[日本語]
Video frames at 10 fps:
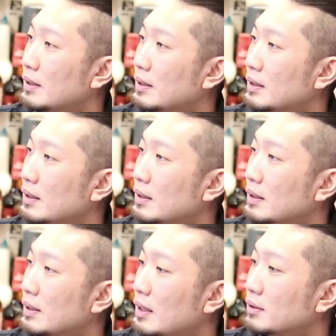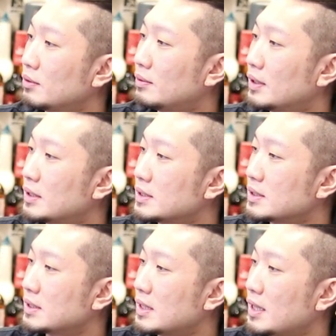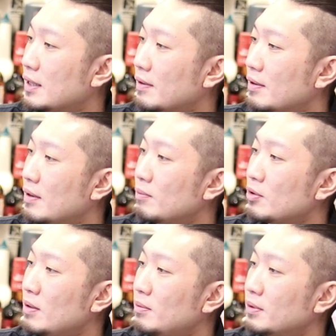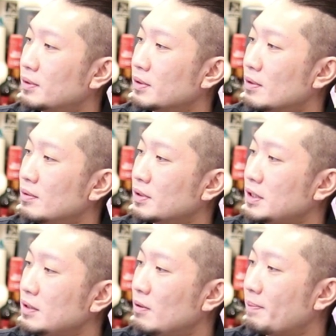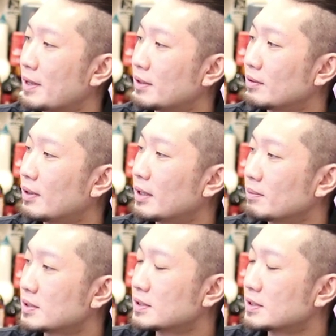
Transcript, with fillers: えー、あとはですねピュアモルトよんきのうペンっていうのがありま